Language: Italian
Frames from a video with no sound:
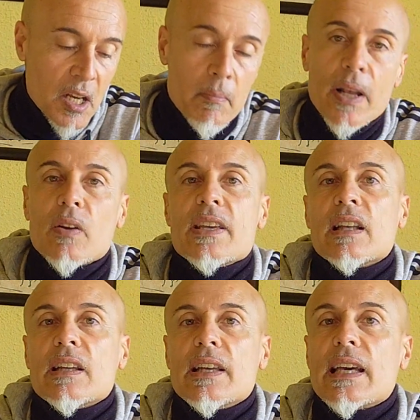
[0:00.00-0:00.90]
Però
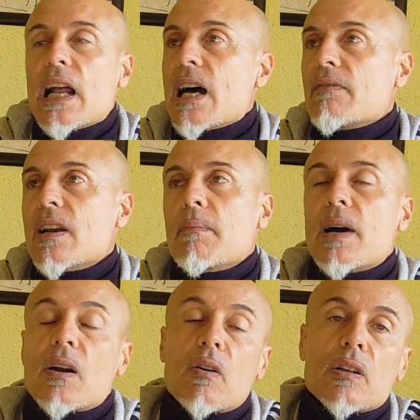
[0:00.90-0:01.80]
niente di grave, la
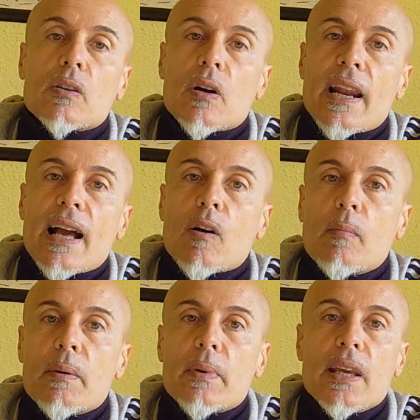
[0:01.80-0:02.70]
mano ritornerà
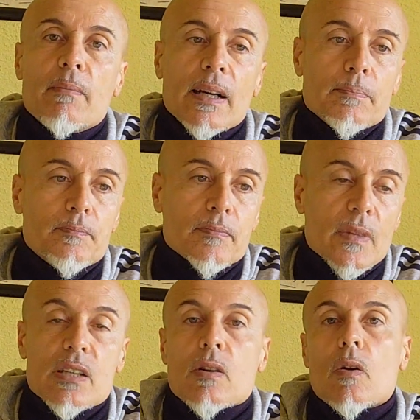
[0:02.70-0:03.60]
come prima,
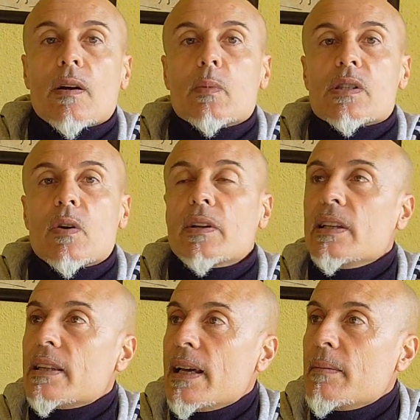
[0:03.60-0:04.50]
è solo una questione
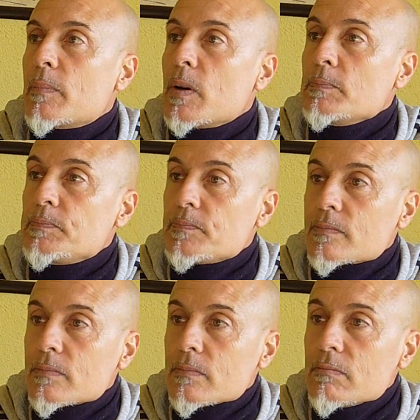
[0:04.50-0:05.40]
di tempo,
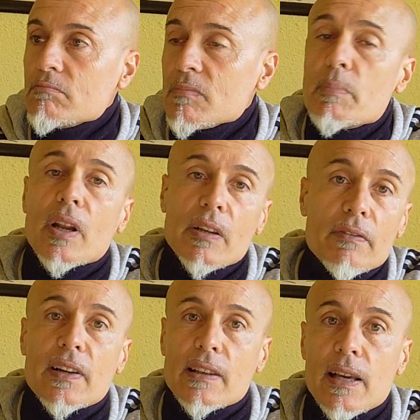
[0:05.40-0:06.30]
però nel
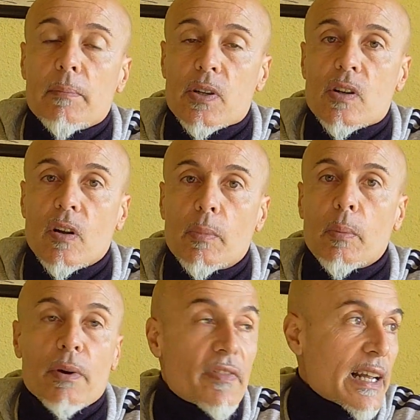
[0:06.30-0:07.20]
frattempo sono
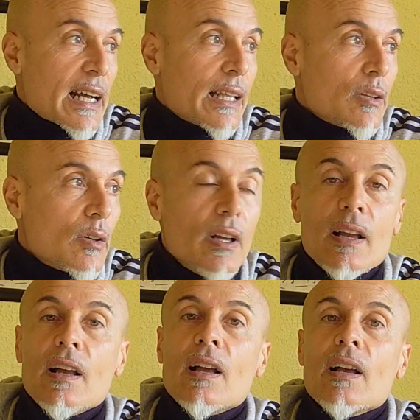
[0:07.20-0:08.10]
proprio fregato.
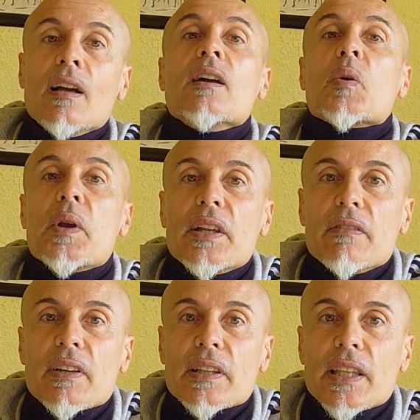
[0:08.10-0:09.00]
Quindi
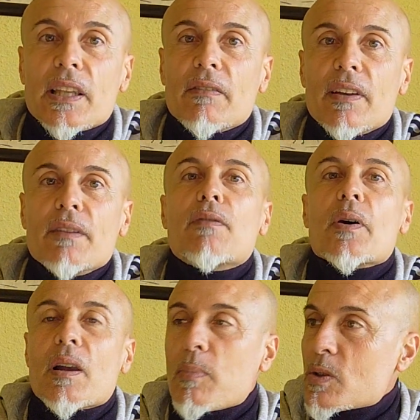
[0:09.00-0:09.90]
divertitevi
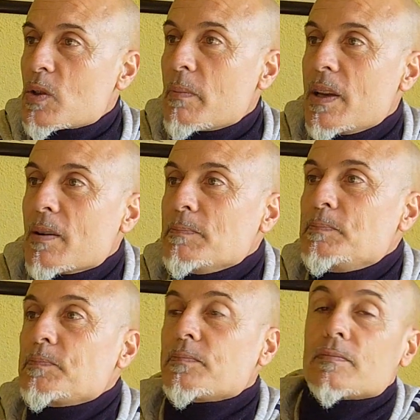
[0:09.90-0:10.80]
voi al posto mio.
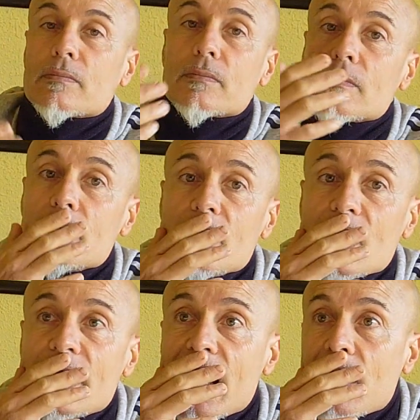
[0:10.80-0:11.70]

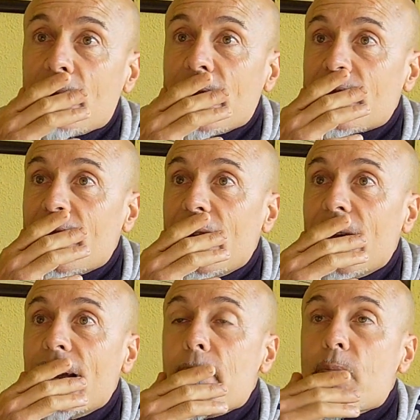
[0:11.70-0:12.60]

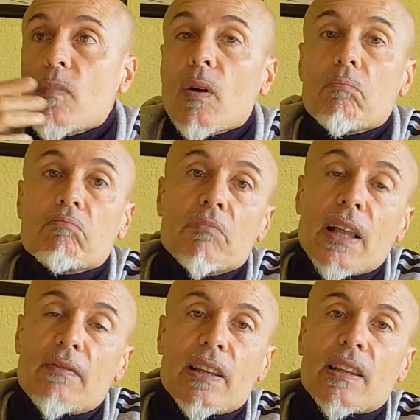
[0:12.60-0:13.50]
Chiaramente
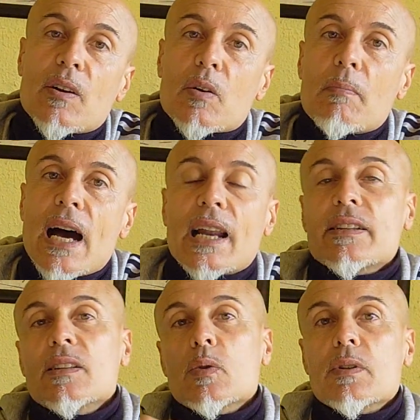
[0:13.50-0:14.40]
la vita normale
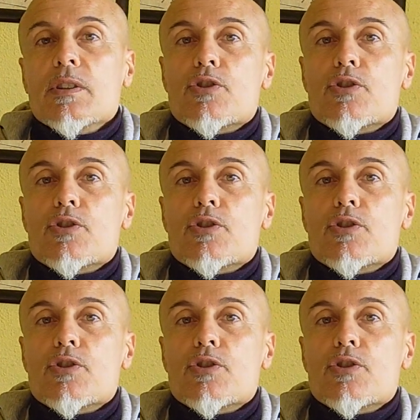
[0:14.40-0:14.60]
di tutti i